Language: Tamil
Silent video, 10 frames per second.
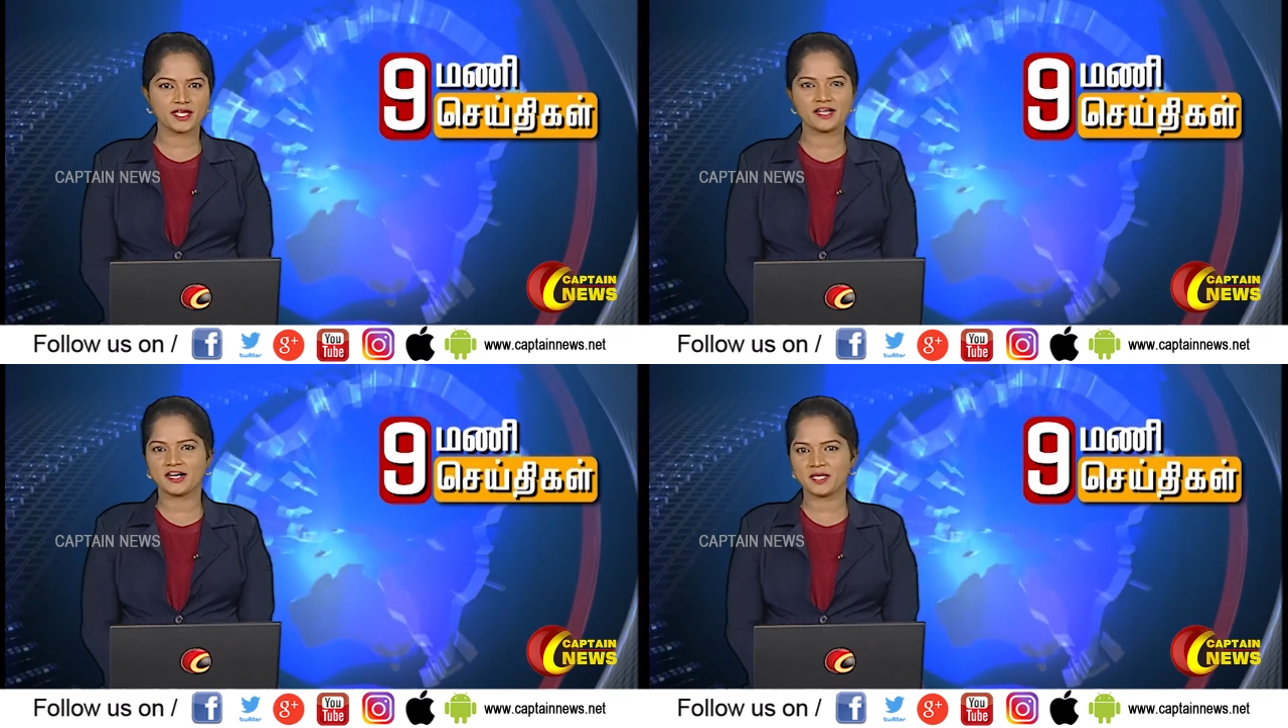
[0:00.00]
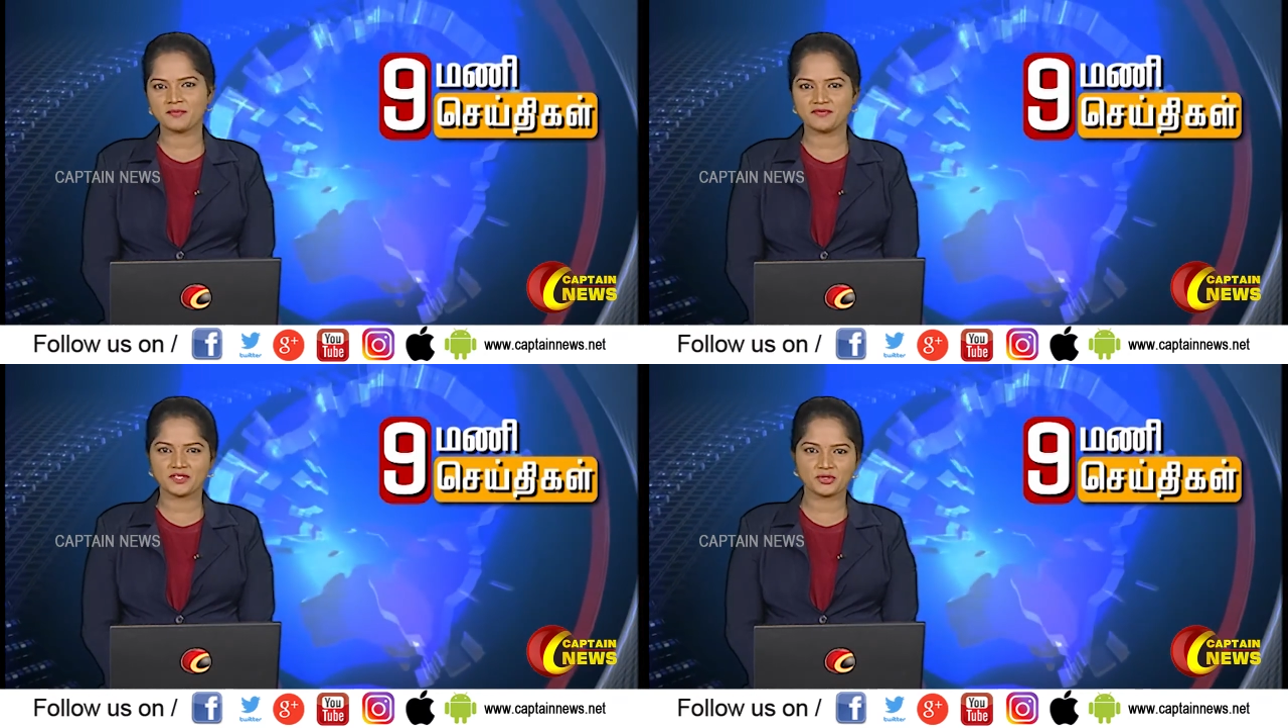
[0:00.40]
அழைப்பு
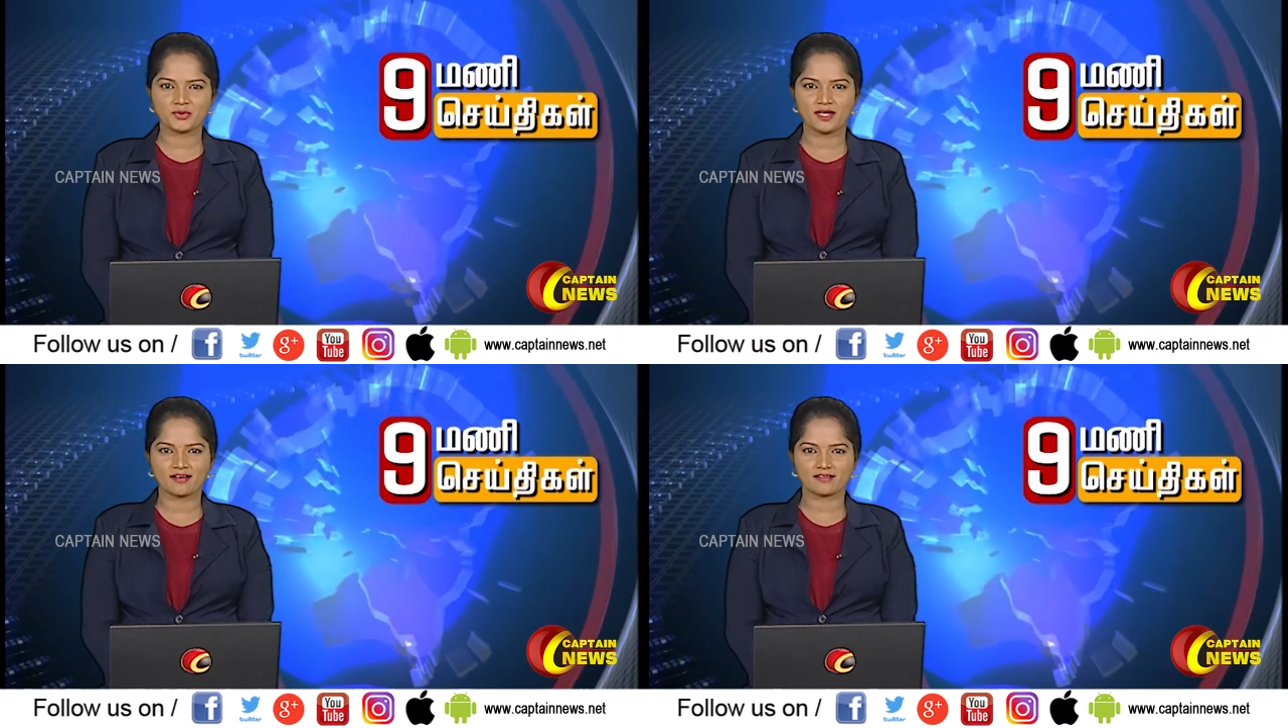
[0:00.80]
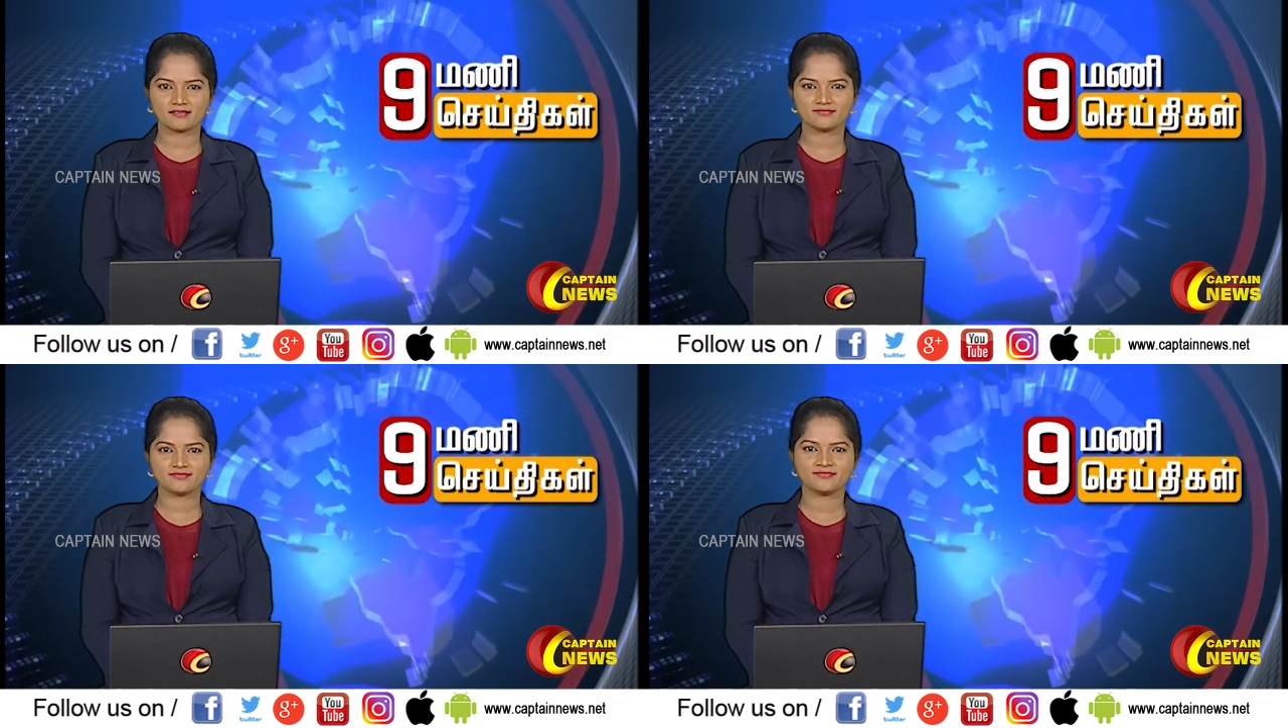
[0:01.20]
விடுத்துள்ளார்
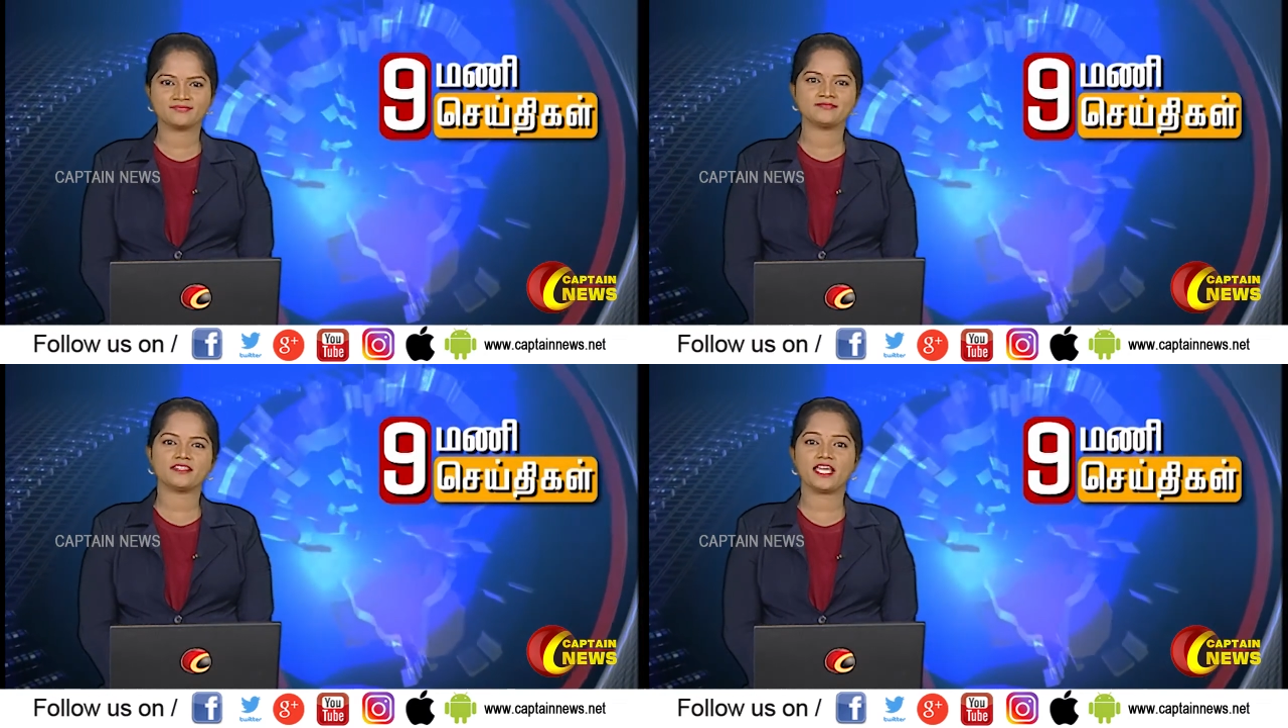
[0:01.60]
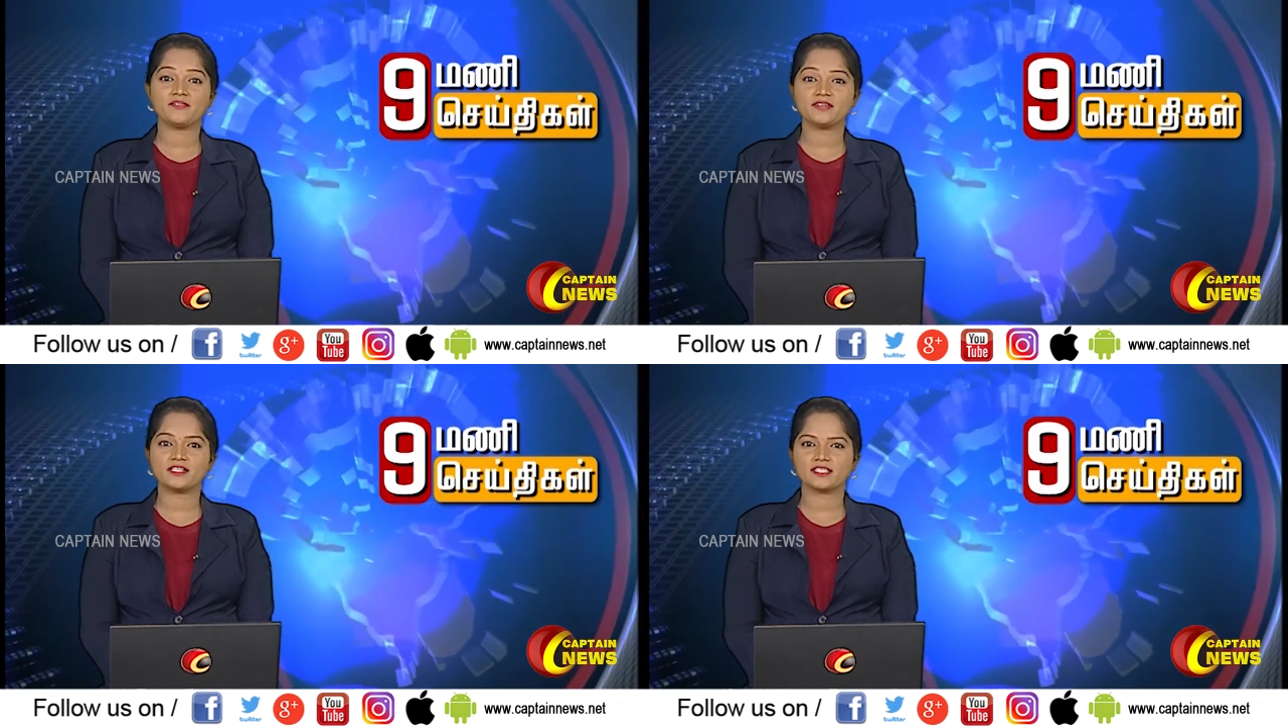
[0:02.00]

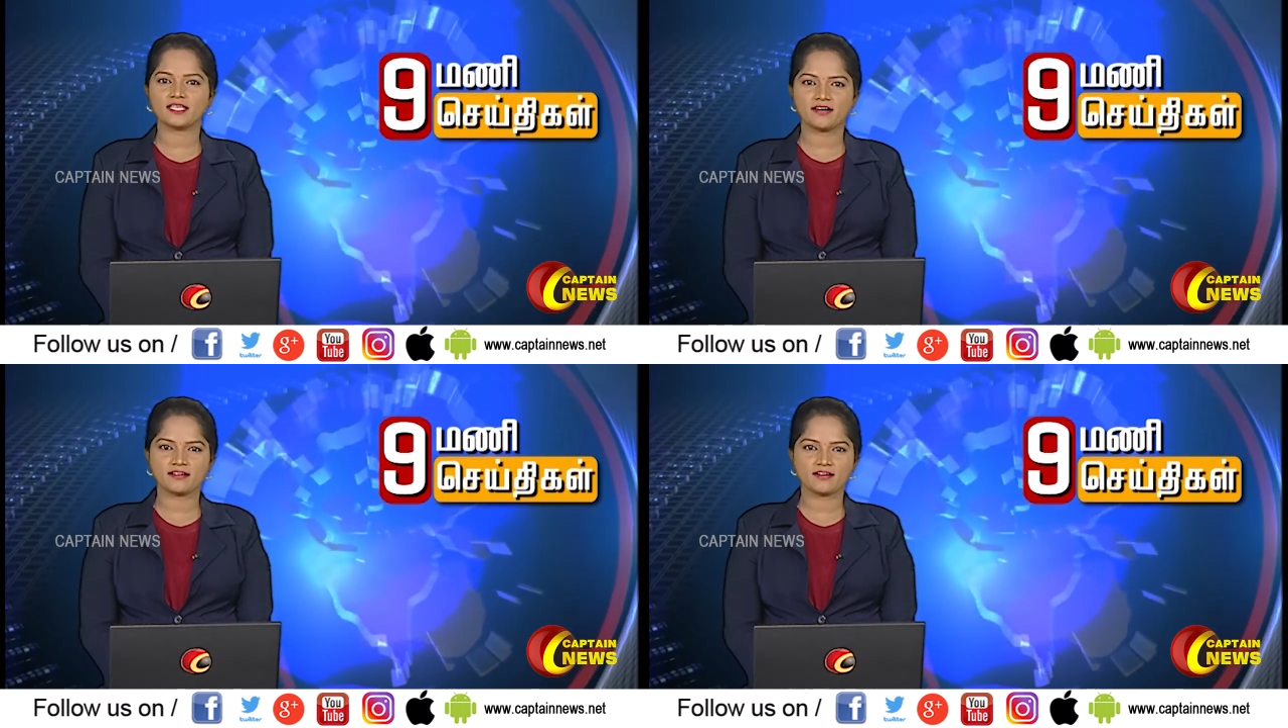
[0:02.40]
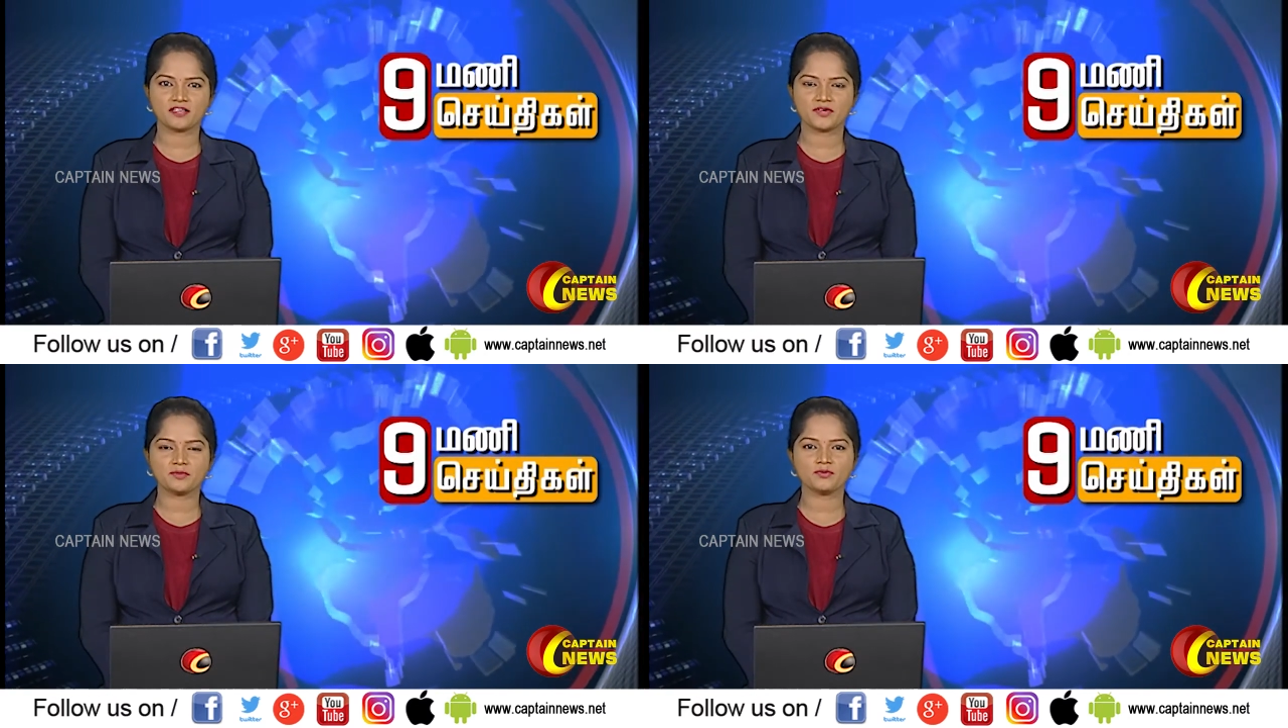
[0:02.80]
தேர்வுக்கு தயாராகி வரும்